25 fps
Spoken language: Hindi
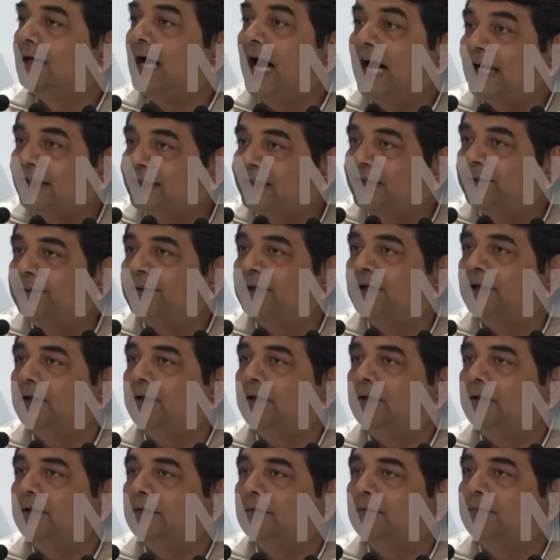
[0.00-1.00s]
खाते
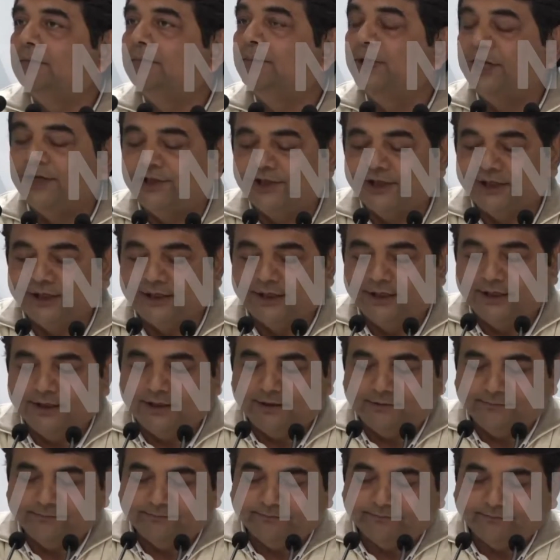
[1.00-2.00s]
में भेजेंगे
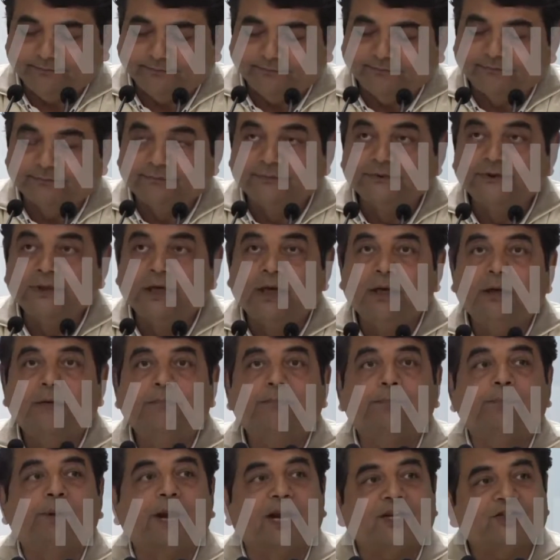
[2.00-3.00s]

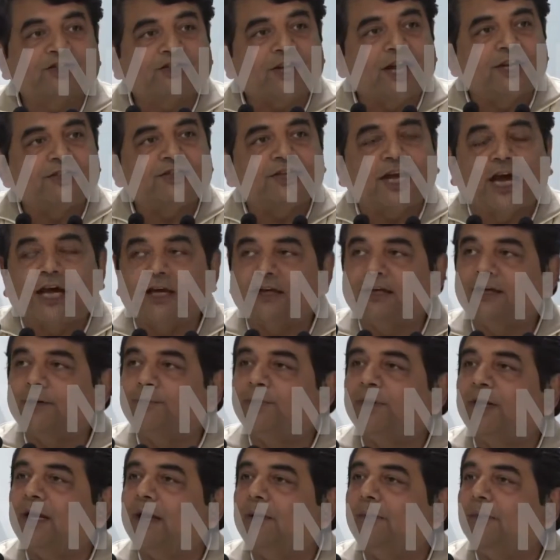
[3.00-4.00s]
भ्रष्टाचार के
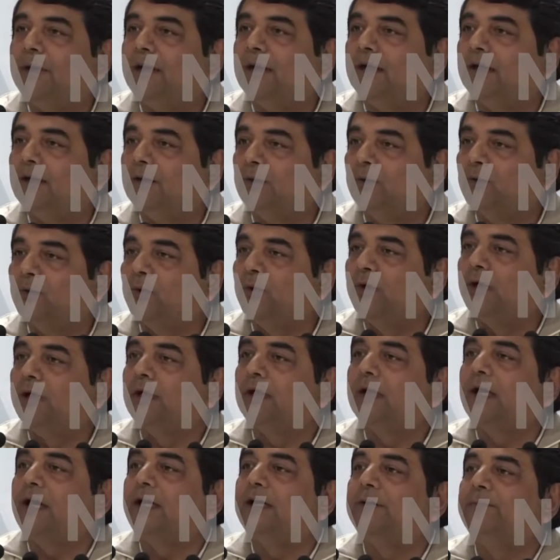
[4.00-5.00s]
बिरे में उन्होंने
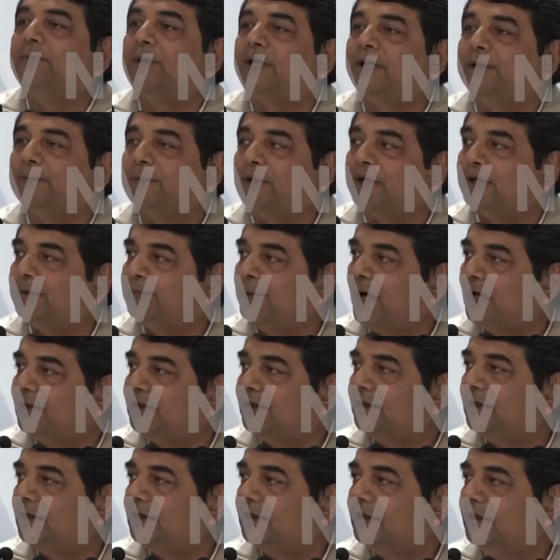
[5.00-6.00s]
कई बड़ी बड़ी
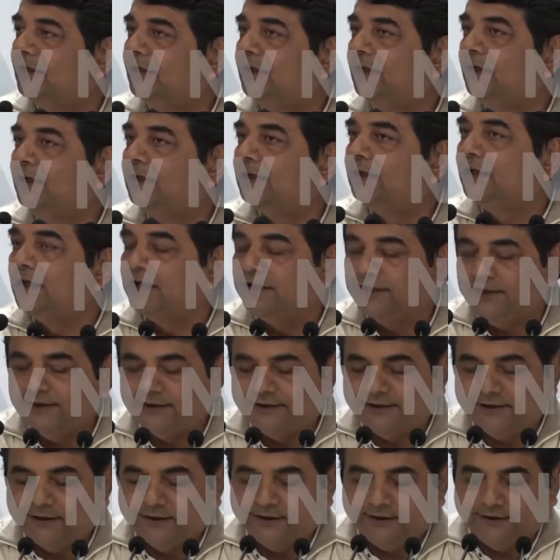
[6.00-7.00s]
बातें करी
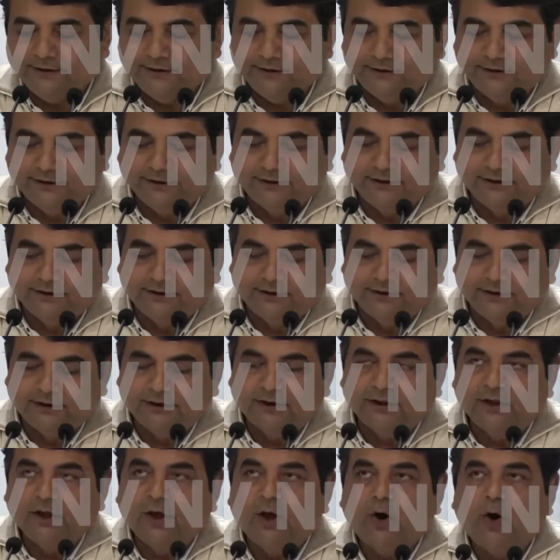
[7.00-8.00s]
थी
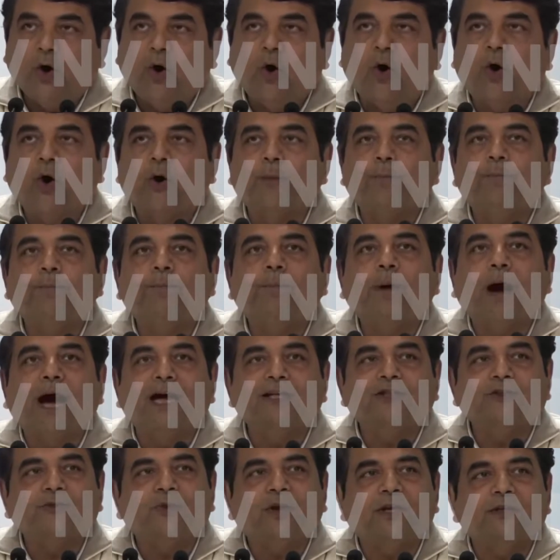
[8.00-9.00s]
और
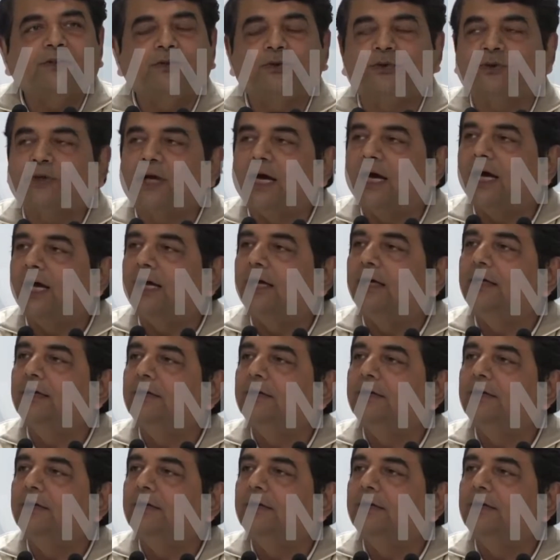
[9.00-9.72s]
पांचवा जो था